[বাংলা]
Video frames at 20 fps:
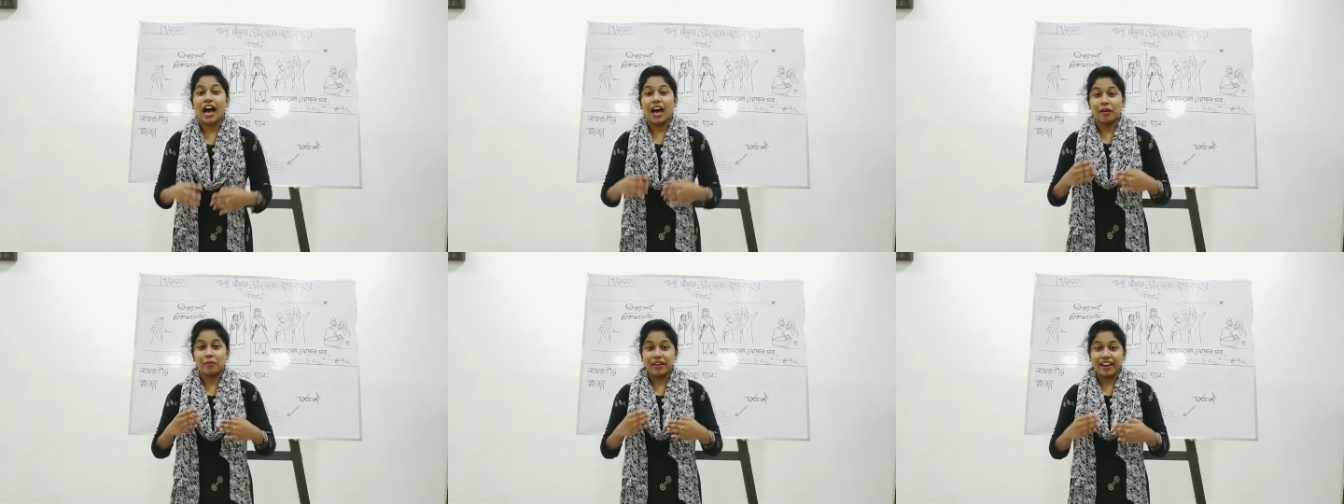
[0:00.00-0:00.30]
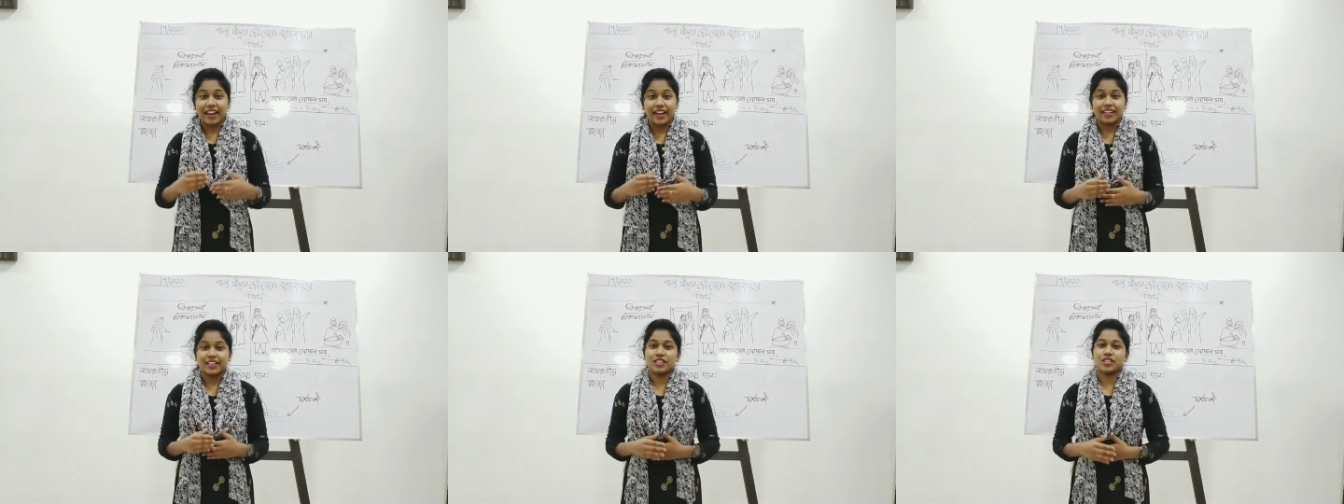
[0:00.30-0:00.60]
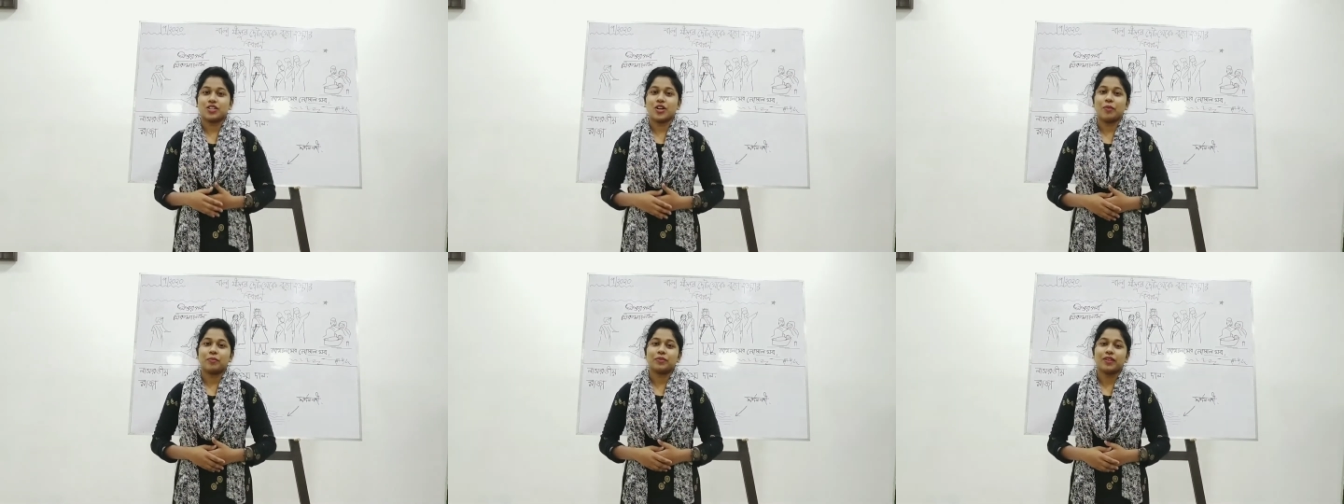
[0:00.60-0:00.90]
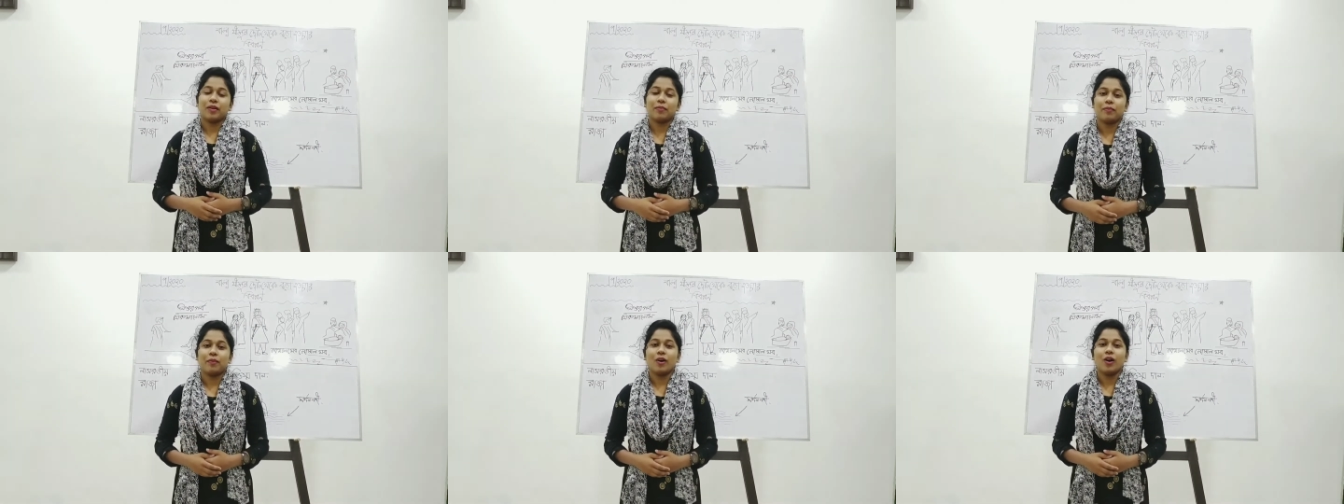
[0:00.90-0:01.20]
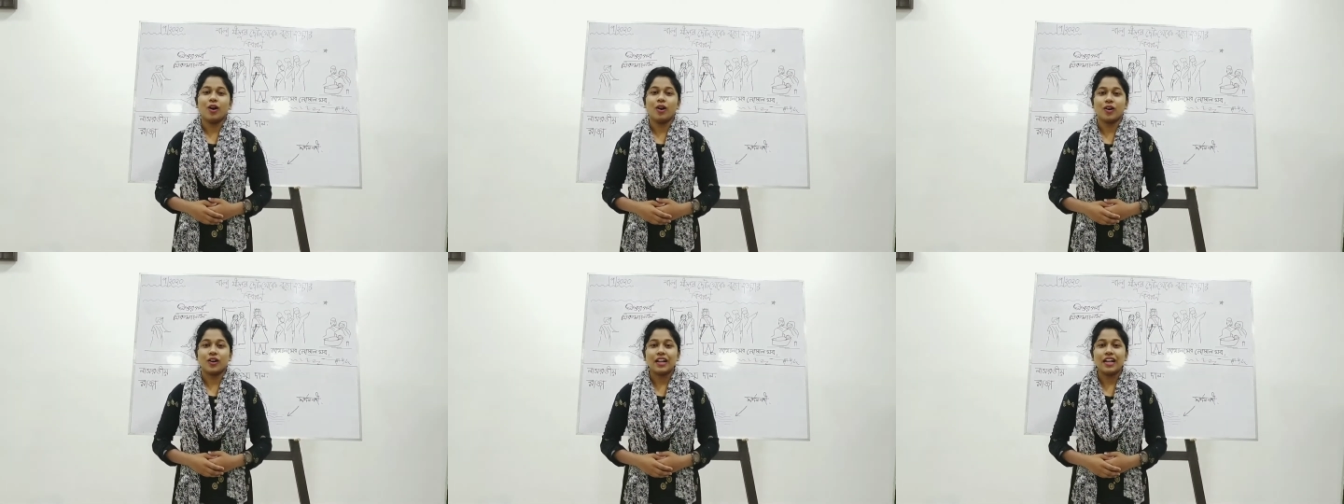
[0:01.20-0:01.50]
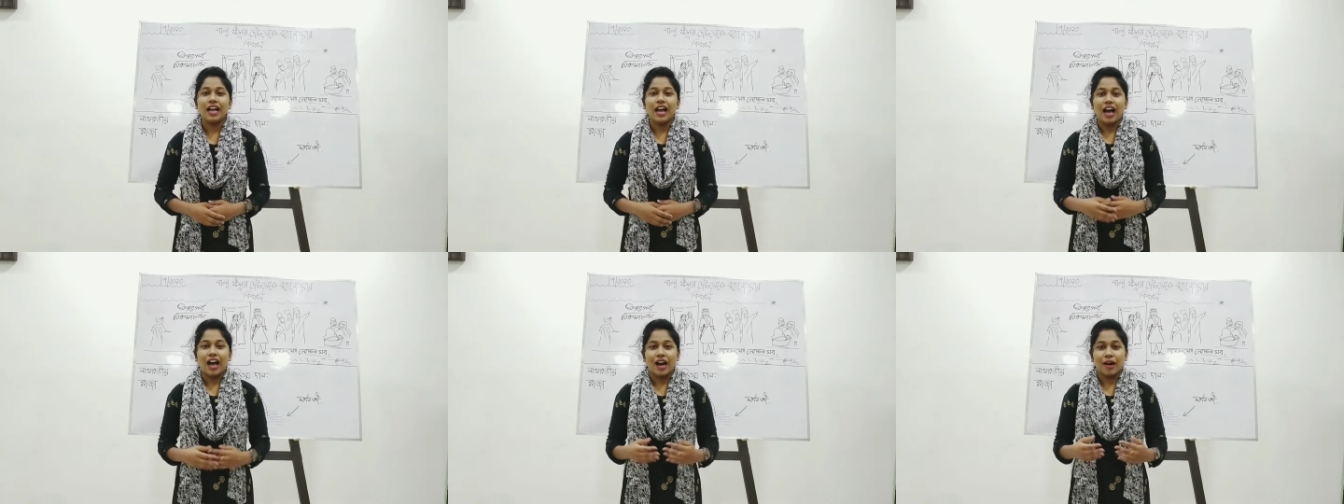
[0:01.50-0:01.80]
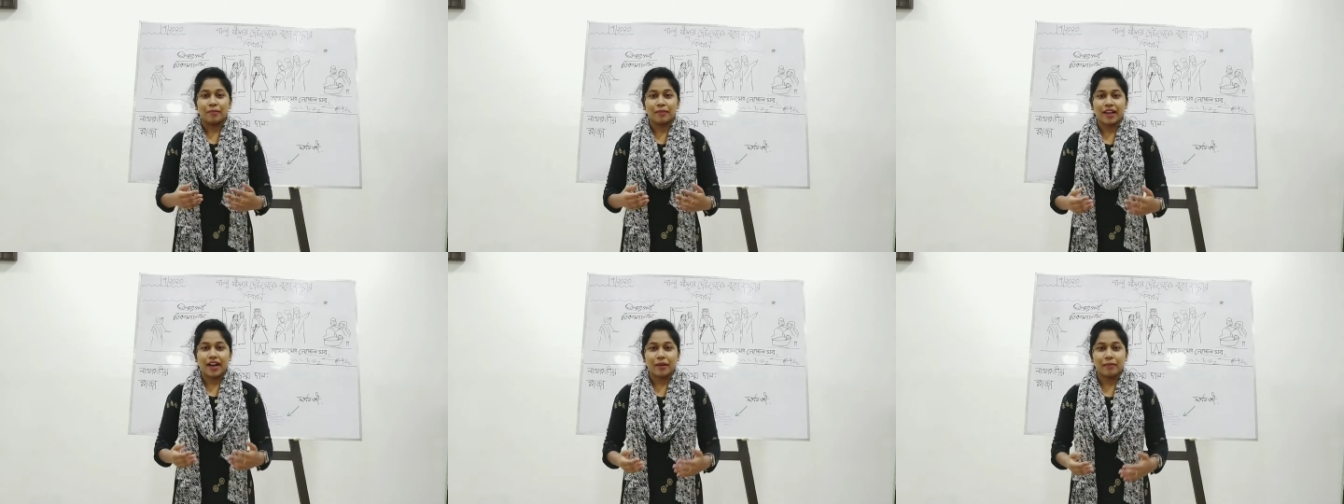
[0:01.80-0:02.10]
আবার একটা সপ্তাহ পর
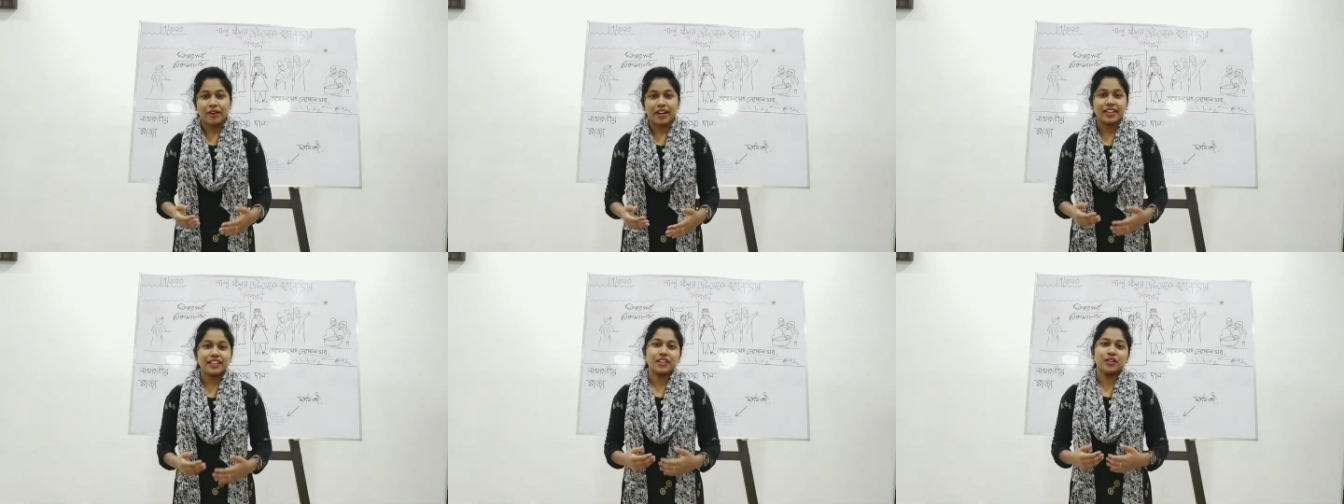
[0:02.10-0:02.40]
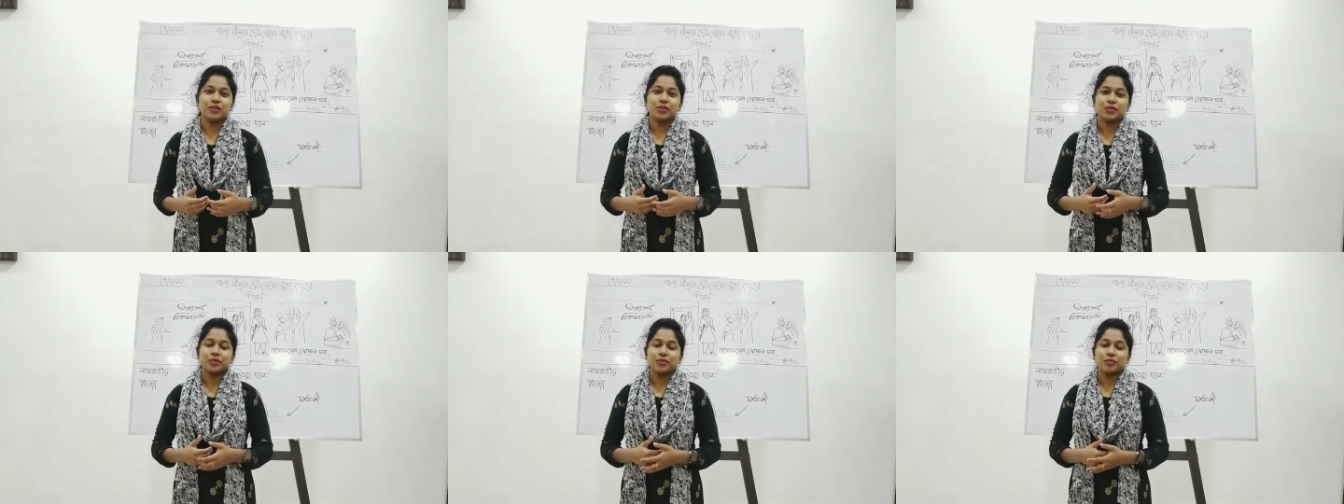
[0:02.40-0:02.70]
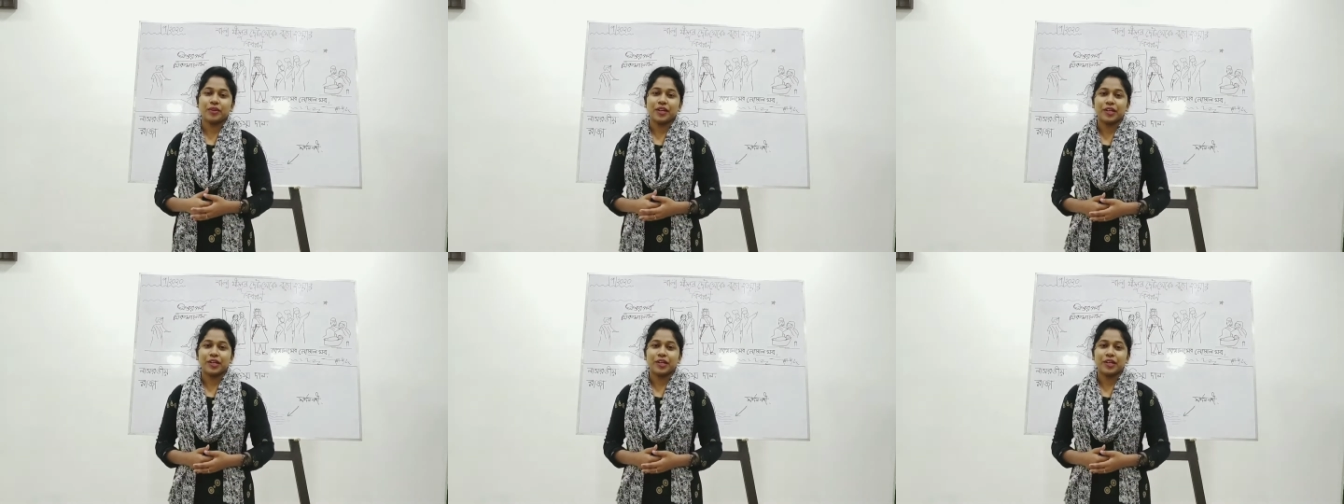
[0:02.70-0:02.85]
আমরা আবার একটা নতুন